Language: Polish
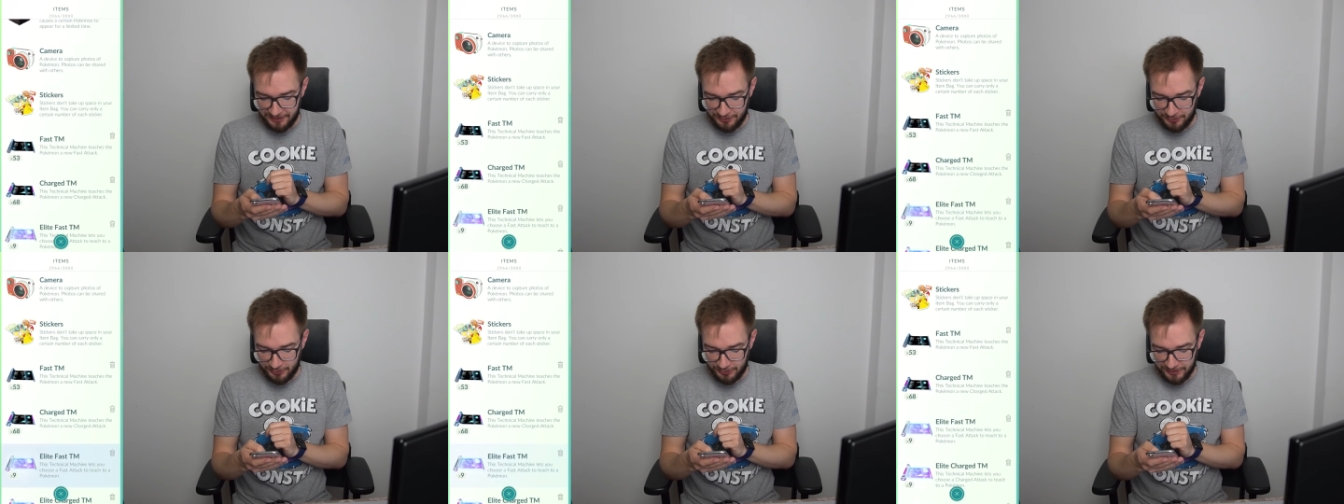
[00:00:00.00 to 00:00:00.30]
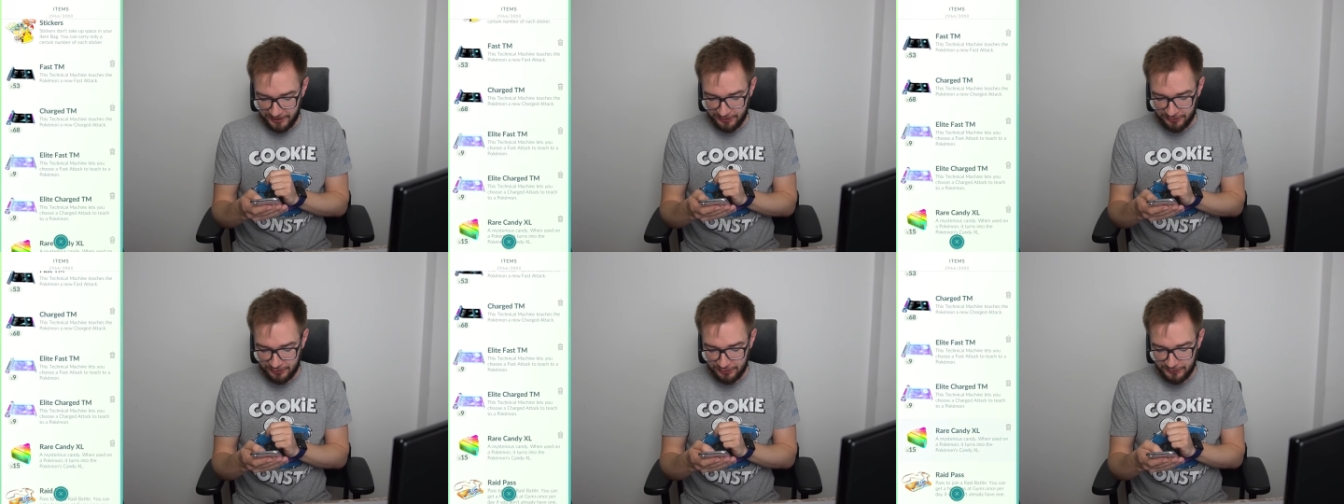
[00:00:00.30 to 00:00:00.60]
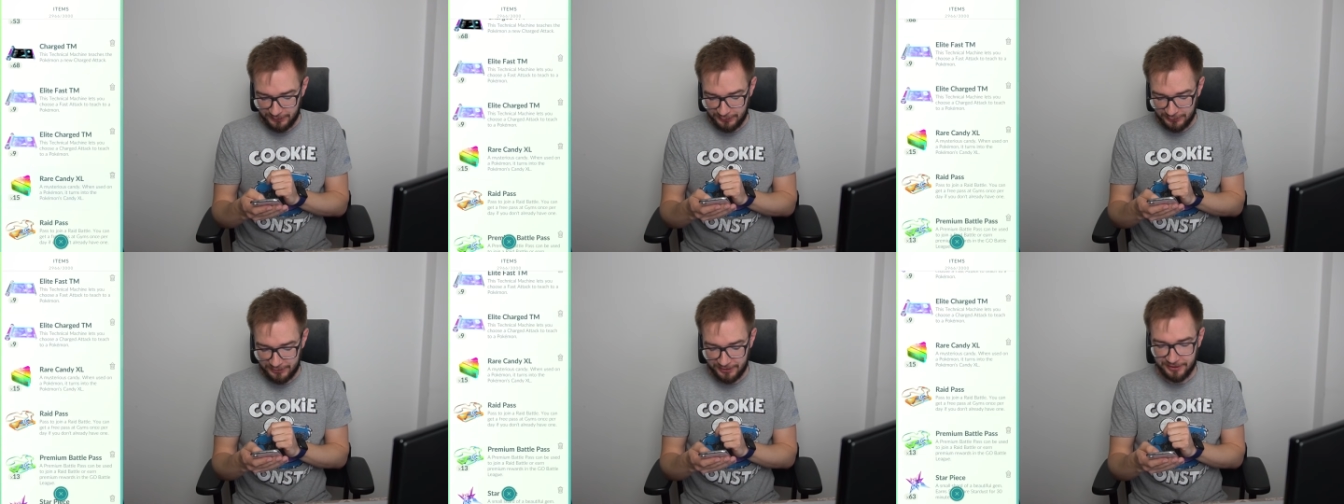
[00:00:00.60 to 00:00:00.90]
Tutaj
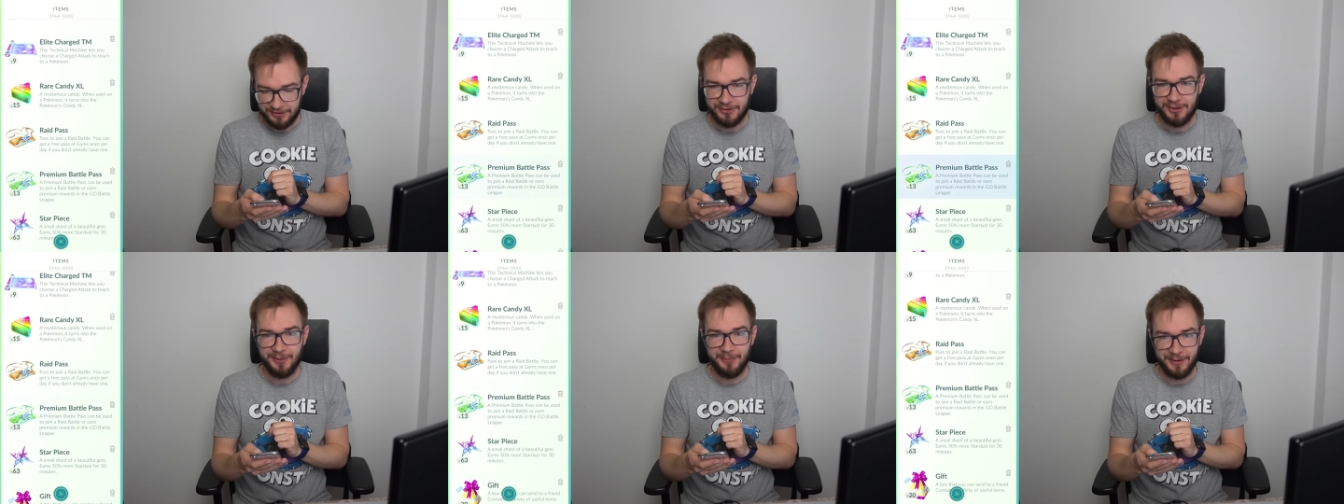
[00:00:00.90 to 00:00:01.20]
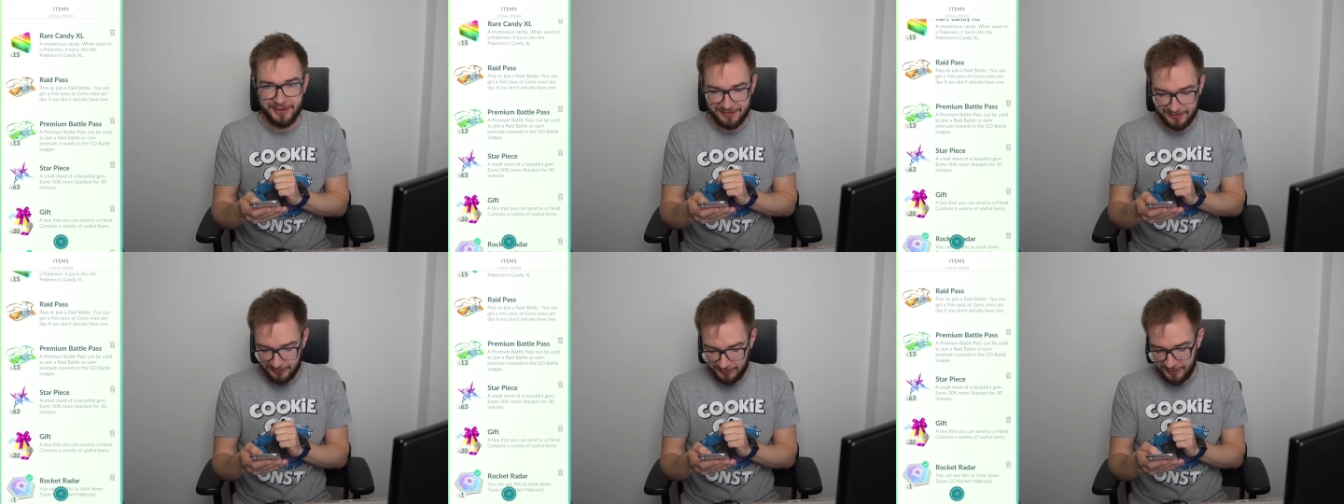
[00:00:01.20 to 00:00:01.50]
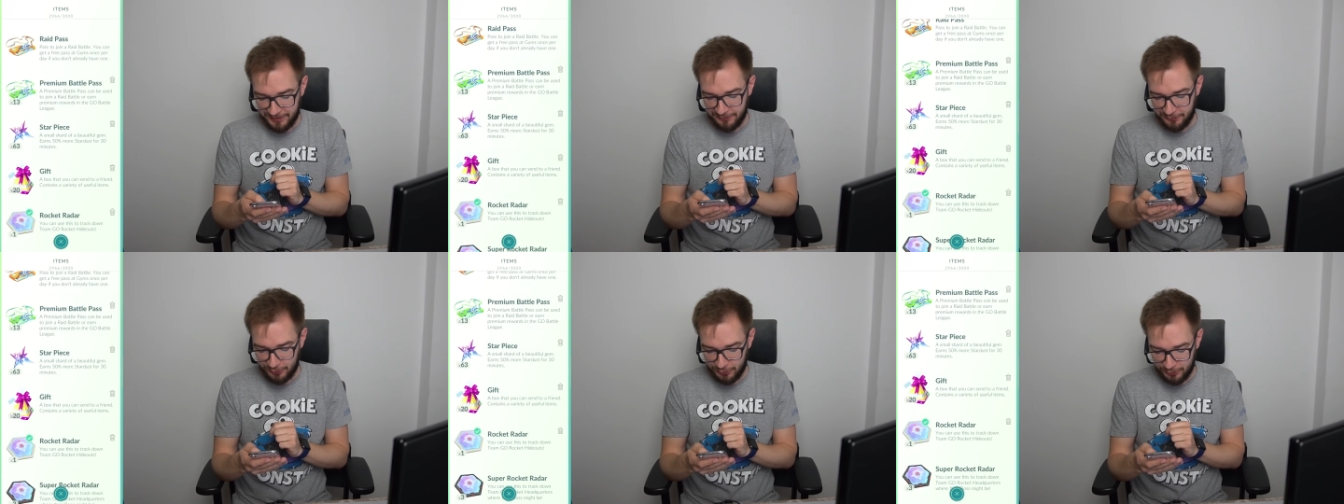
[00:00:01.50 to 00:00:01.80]
oczywiście trzeba
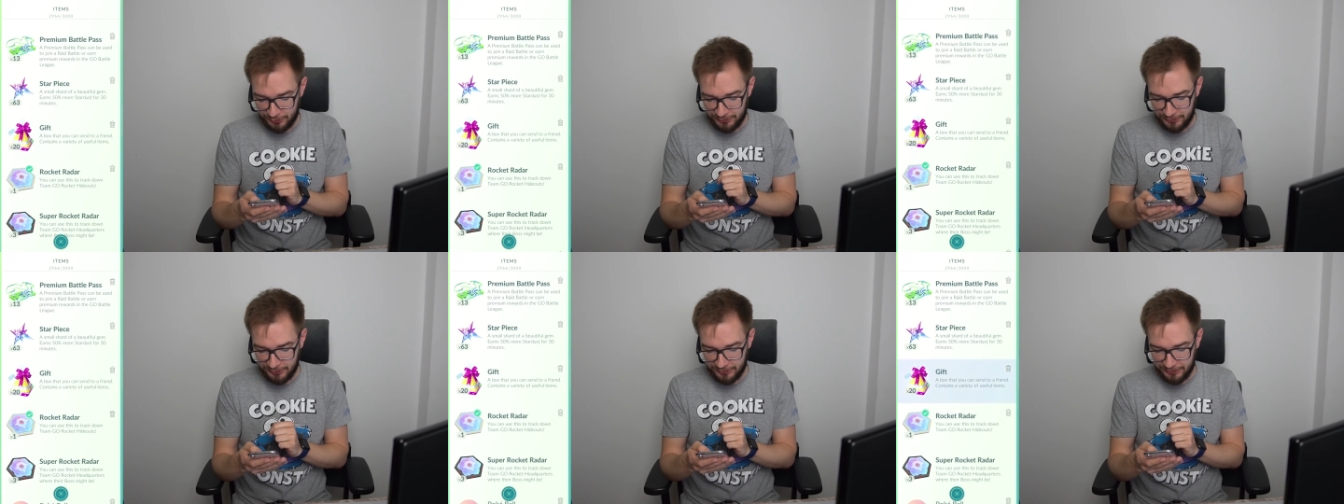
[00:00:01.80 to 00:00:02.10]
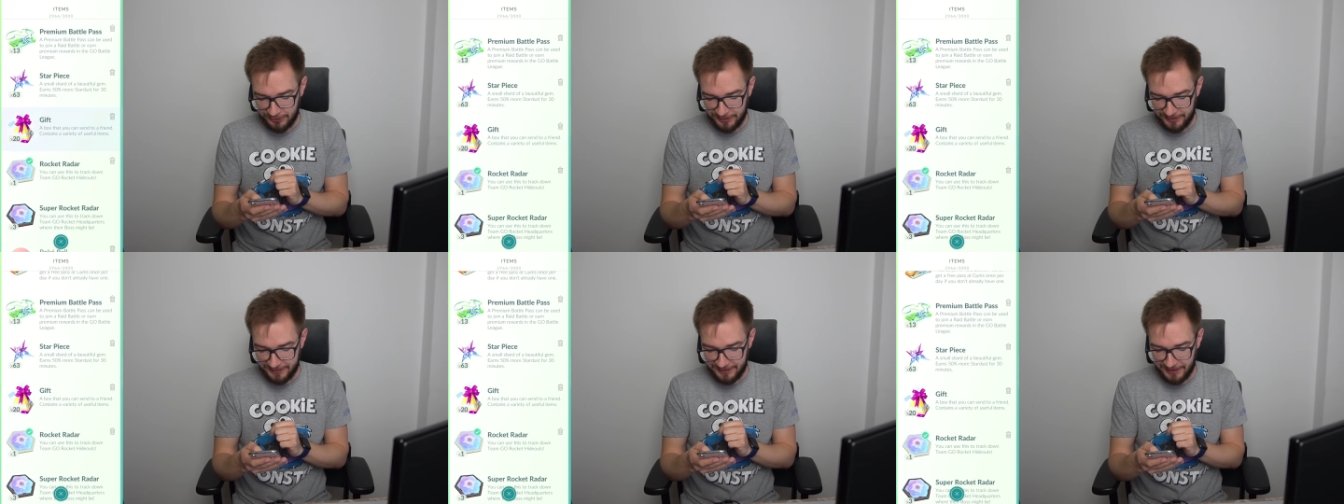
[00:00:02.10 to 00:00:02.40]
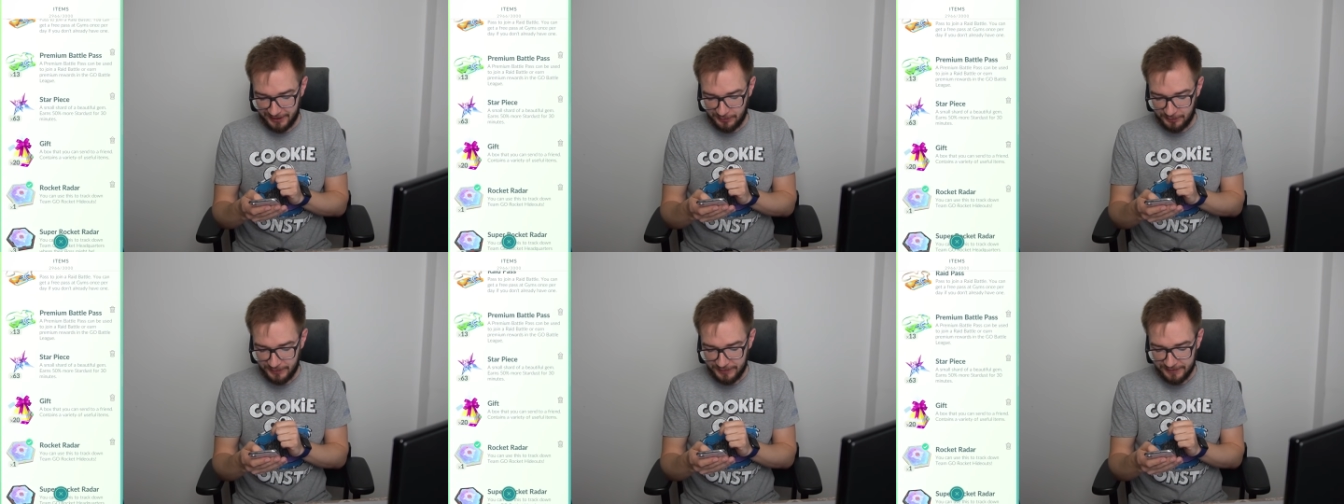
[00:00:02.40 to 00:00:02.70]
sobie wrzucić
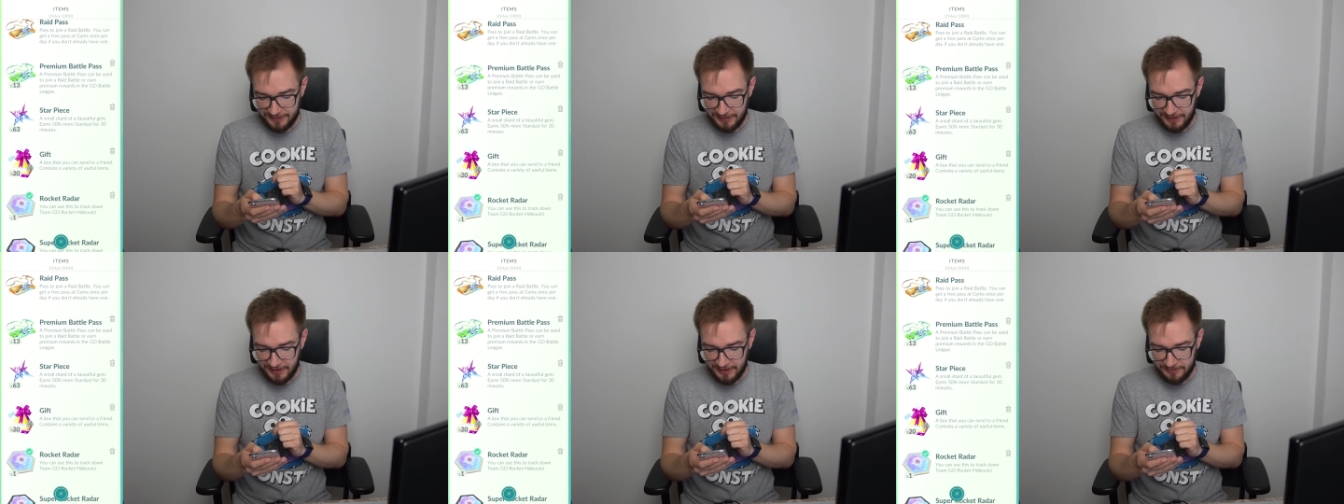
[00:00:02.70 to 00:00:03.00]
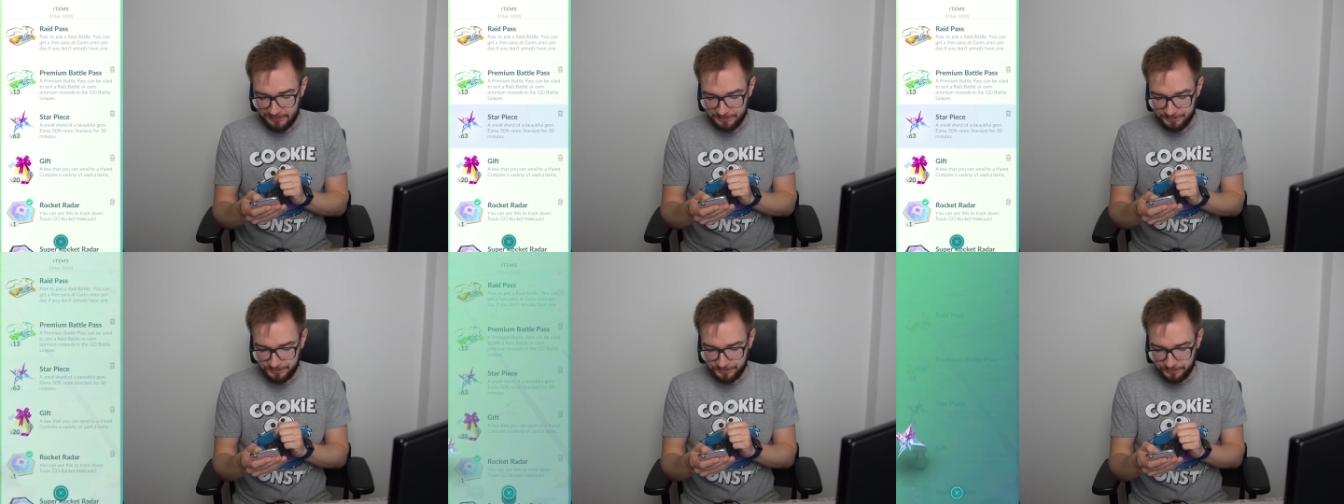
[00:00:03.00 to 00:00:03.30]
Starpisa,